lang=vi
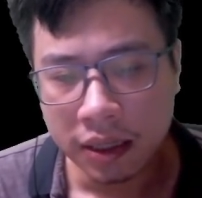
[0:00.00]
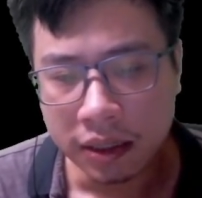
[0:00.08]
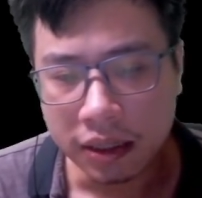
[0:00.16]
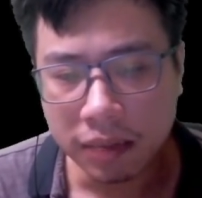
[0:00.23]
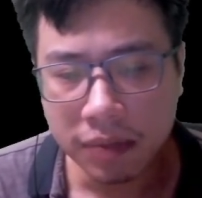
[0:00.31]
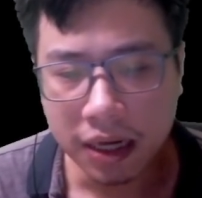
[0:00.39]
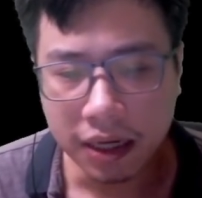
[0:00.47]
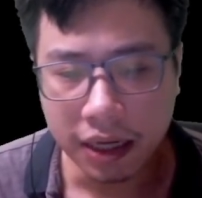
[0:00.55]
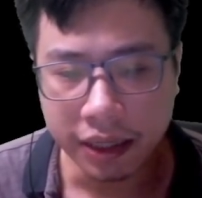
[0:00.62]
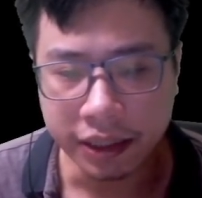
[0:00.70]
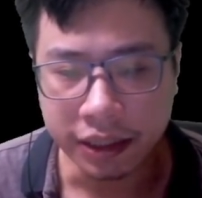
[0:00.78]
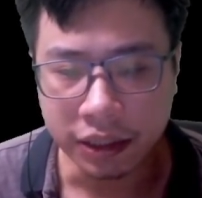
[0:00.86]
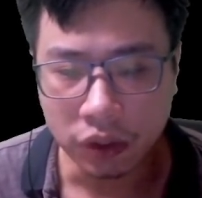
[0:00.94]
Kiếp nạn
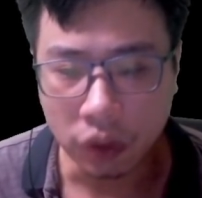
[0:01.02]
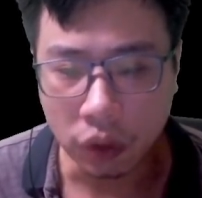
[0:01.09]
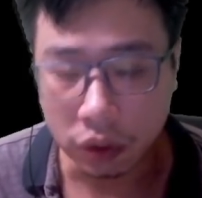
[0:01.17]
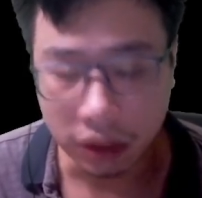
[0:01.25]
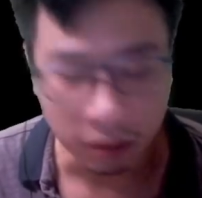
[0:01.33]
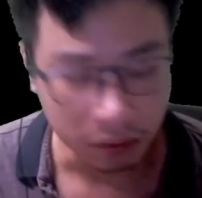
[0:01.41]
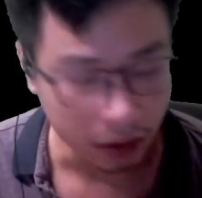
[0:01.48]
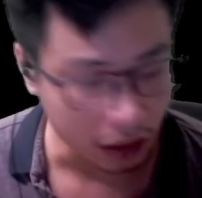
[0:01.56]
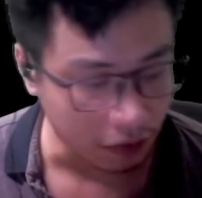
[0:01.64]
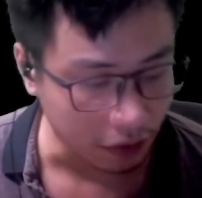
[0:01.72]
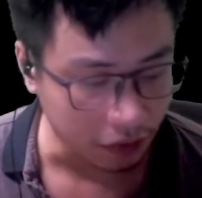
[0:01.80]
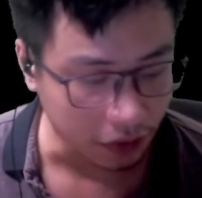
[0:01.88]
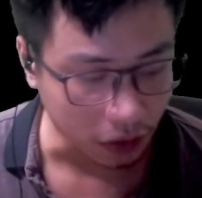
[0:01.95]
này cổ tộc đều
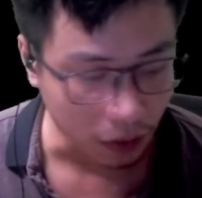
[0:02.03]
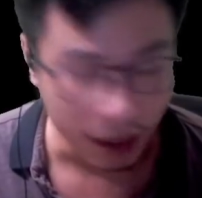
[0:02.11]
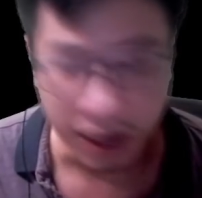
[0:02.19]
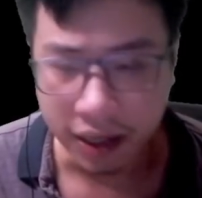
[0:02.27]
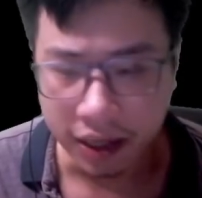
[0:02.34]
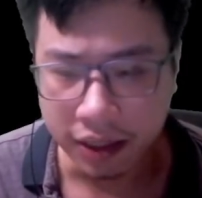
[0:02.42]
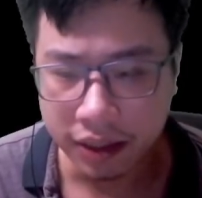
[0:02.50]
phải vượt qua.